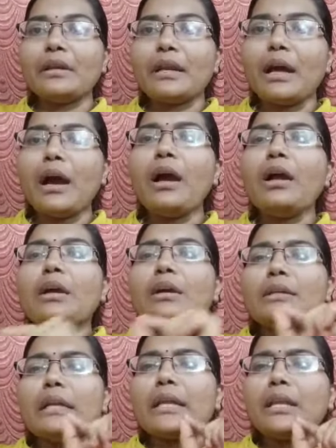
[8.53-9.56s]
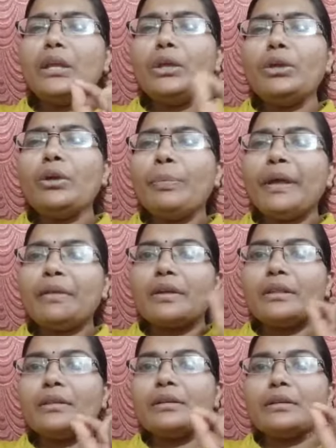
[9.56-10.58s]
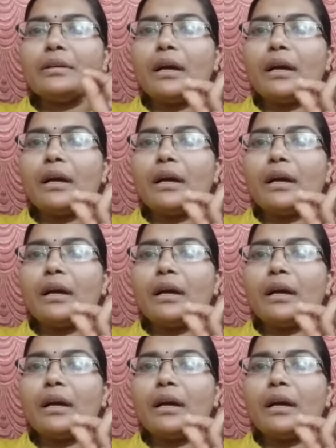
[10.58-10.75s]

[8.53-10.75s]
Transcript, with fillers: என்னென்னா நிறைய பேர் வந்து